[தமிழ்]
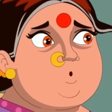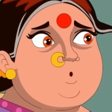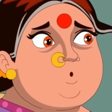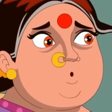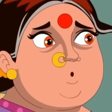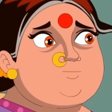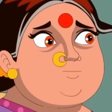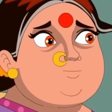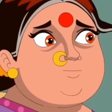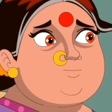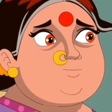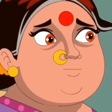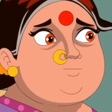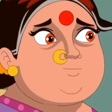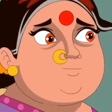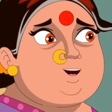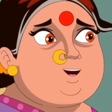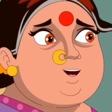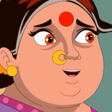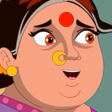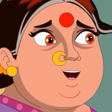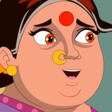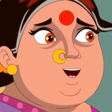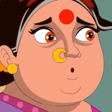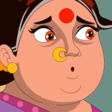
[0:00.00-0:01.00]
ஐயையோ
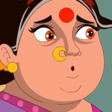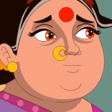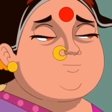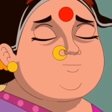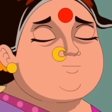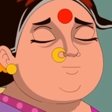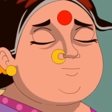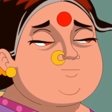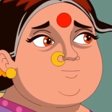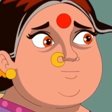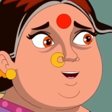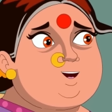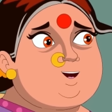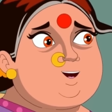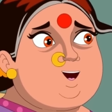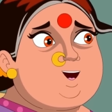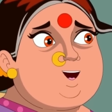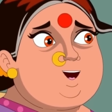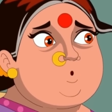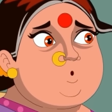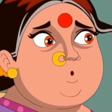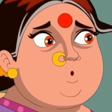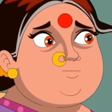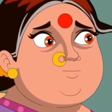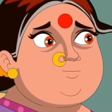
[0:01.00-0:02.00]
காரம்
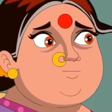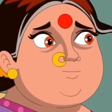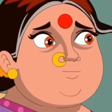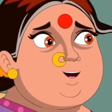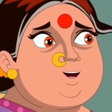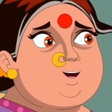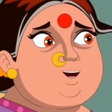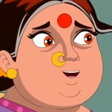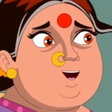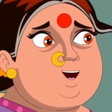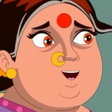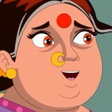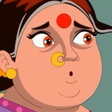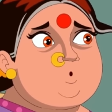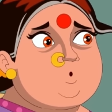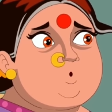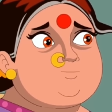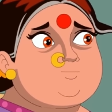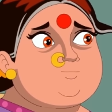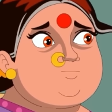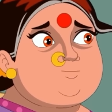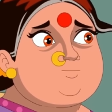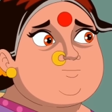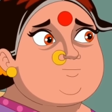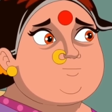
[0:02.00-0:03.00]
காரம்
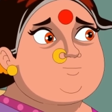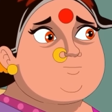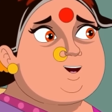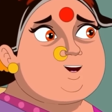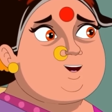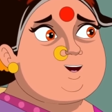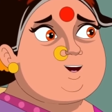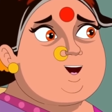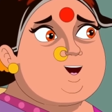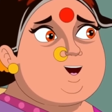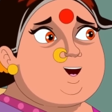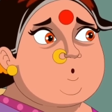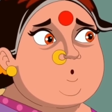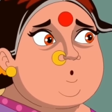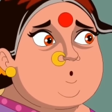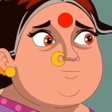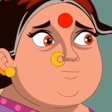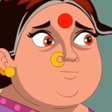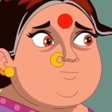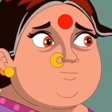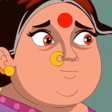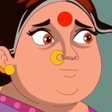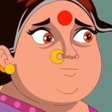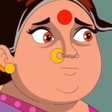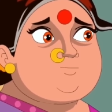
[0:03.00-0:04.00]
உப்பு கறிக்குதே
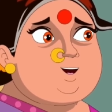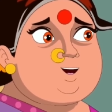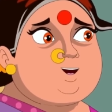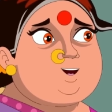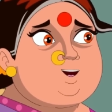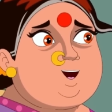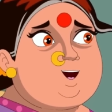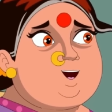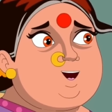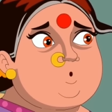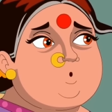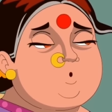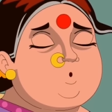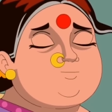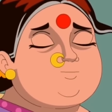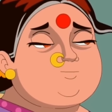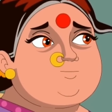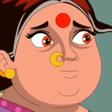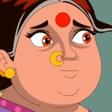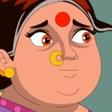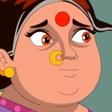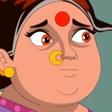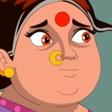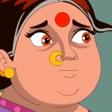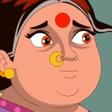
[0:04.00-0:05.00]
தண்ணி
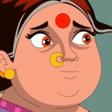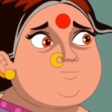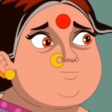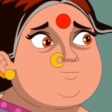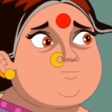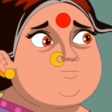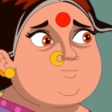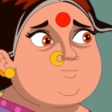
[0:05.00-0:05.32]
தண்ணி